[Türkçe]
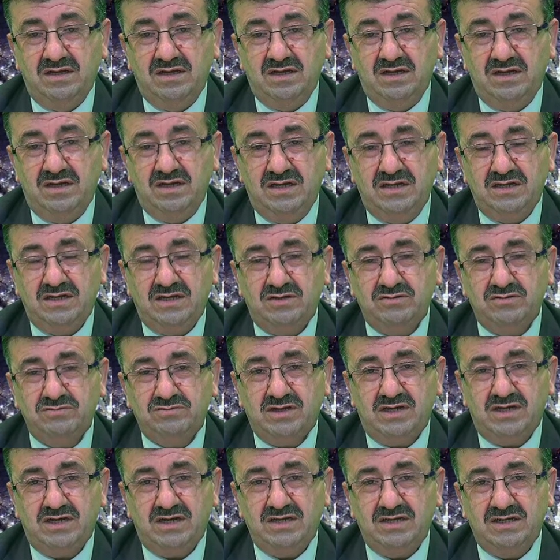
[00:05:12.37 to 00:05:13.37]
Allahu
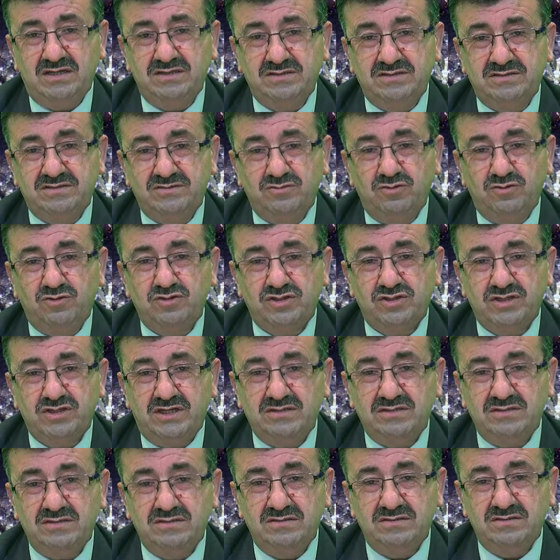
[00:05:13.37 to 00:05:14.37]
Teala'nın
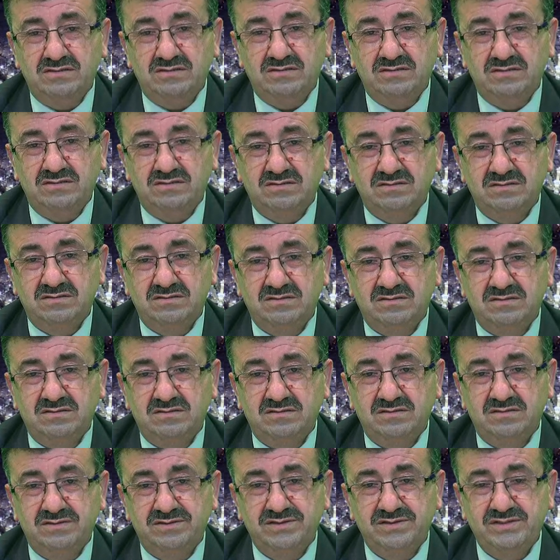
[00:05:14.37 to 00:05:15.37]
dostları,
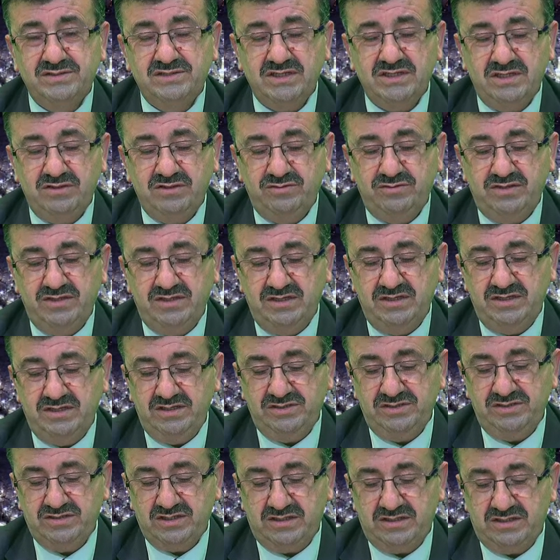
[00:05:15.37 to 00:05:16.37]
sevdiği
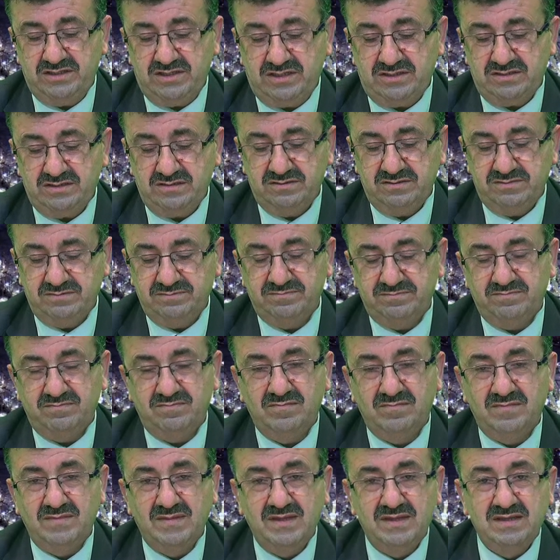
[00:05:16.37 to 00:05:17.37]
insanlar
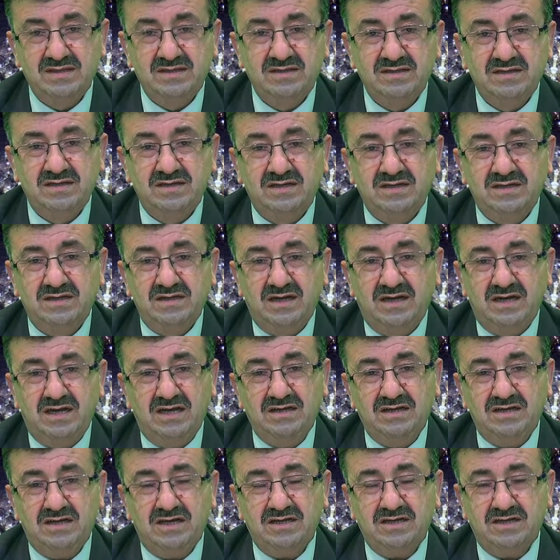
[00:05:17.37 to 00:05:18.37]

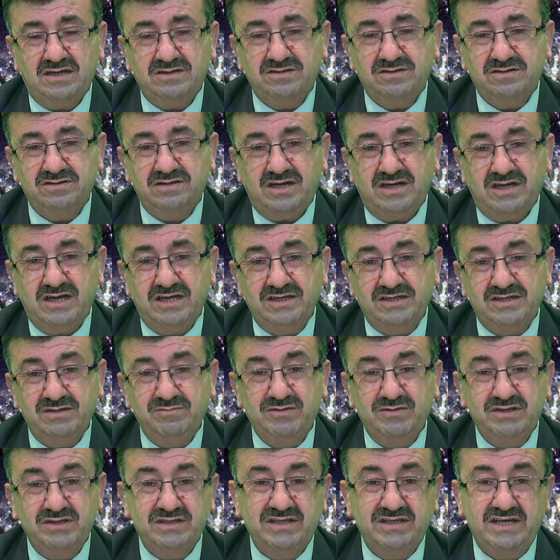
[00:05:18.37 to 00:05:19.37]
Allah katında ayrı
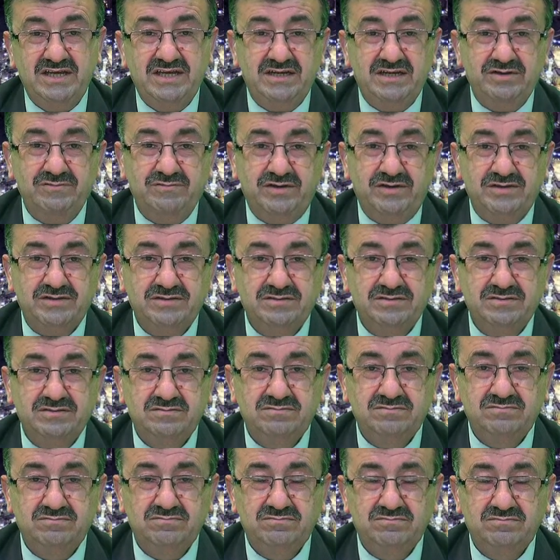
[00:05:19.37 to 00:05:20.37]
bir değeri var.
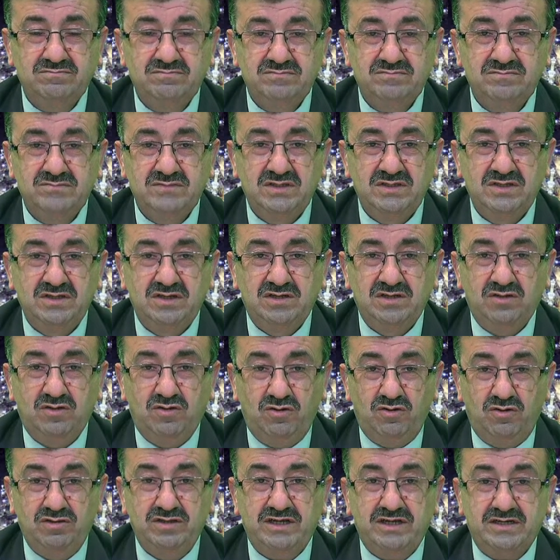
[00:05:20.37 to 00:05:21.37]

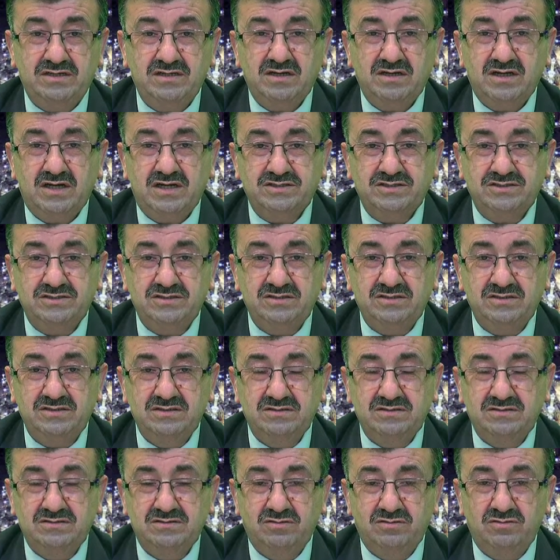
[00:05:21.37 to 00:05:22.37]
Onları karşı,
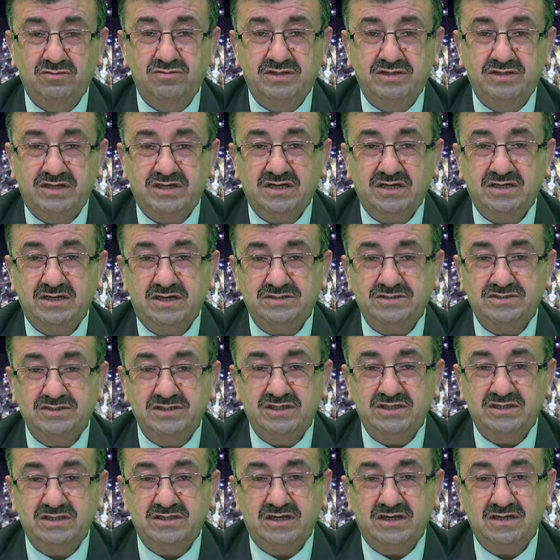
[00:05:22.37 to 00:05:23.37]
onlara karşı
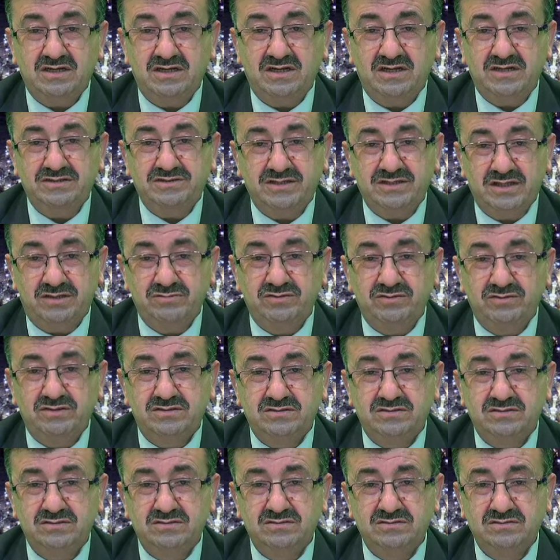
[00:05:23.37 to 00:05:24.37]
yatak kılan tavır
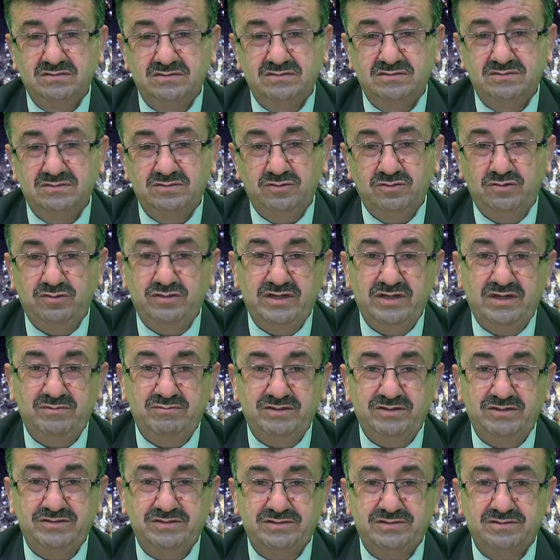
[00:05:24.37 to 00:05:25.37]

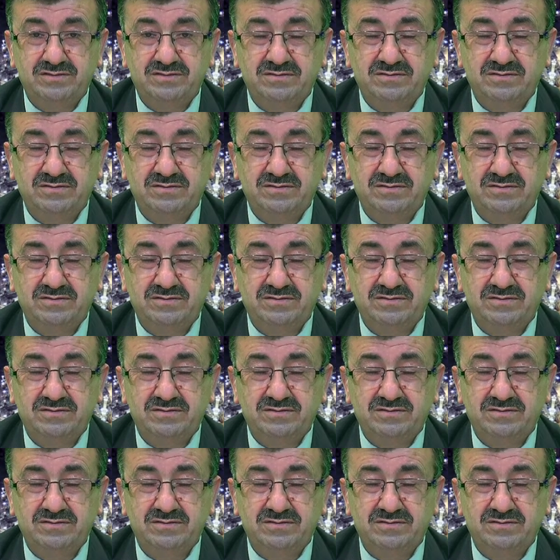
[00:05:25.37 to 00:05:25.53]
önemlidir.